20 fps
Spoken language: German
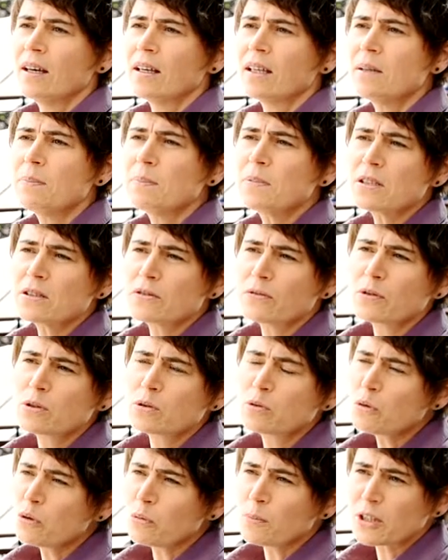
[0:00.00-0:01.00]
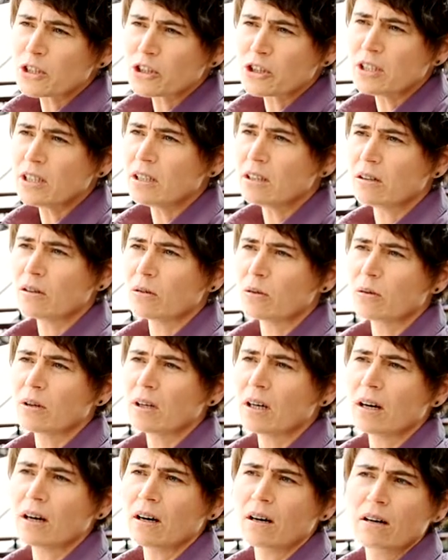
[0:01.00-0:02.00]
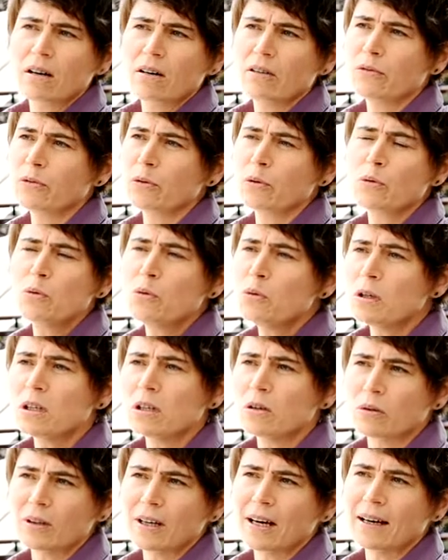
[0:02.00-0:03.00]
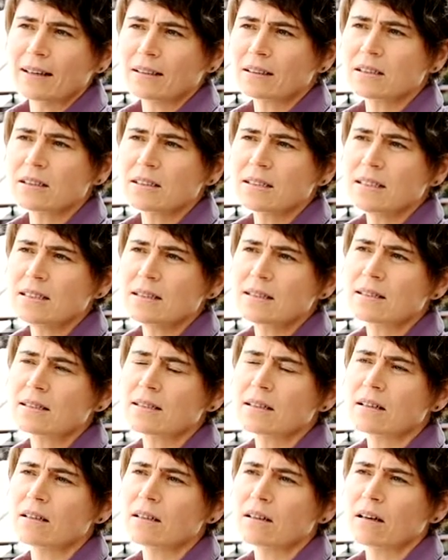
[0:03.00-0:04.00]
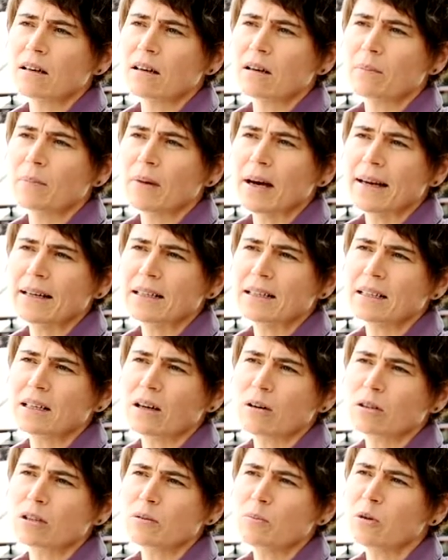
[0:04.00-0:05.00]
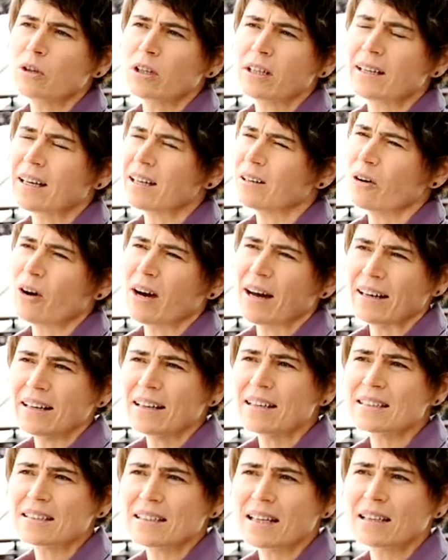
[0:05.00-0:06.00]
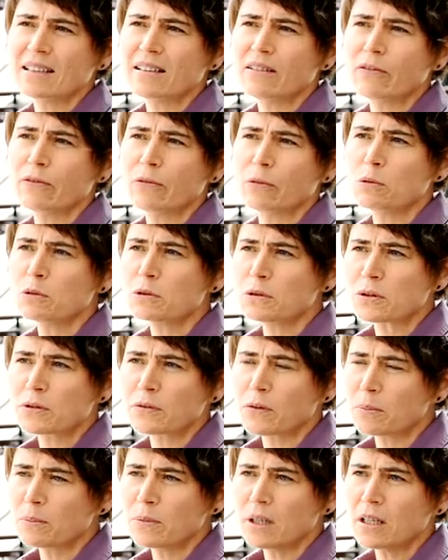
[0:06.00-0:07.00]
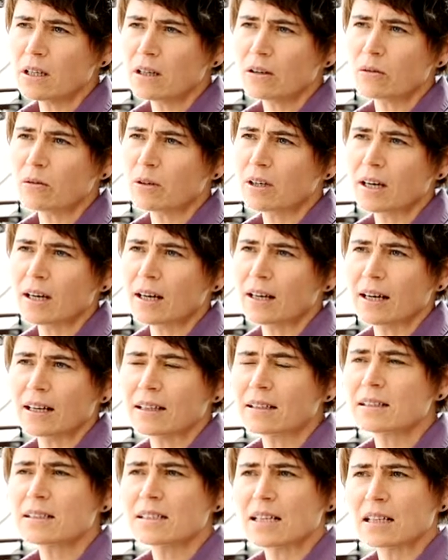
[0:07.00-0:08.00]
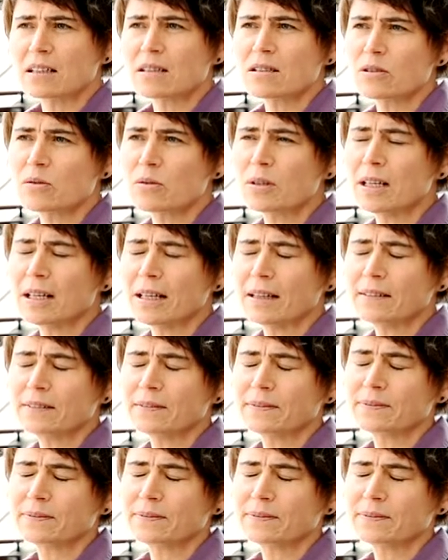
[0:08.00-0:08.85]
Gibt es für Suchmaschinen oder für Google oder andere Dienste ähm, eigentlich auch die Möglichkeit, noch anders an Fotos von mir oder an andere Daten zu gelangen?